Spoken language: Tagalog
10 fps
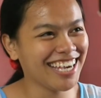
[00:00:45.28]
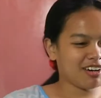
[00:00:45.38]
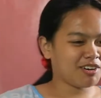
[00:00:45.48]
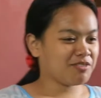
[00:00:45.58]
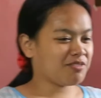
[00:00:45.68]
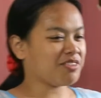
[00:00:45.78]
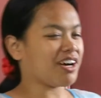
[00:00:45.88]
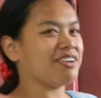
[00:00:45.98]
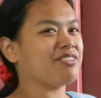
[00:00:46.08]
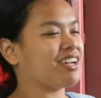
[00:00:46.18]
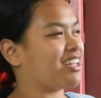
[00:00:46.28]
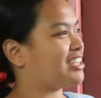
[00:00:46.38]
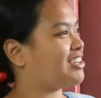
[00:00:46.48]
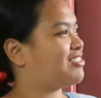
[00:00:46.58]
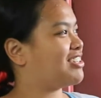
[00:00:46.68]
Um, magkano ba
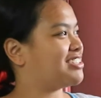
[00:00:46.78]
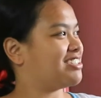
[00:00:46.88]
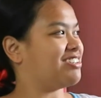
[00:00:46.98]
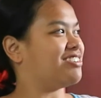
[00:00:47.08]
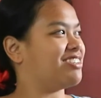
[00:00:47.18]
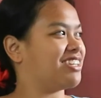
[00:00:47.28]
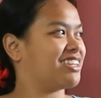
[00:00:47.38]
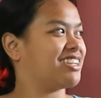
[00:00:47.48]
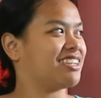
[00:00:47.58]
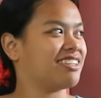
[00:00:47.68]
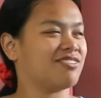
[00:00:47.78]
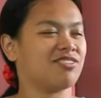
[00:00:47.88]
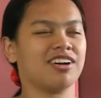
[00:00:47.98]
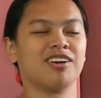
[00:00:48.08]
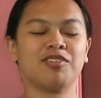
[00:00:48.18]
natin nabili si Donut?
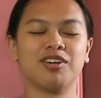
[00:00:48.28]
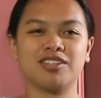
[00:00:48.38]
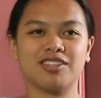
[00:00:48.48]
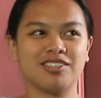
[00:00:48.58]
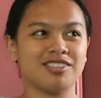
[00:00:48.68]
Parang about...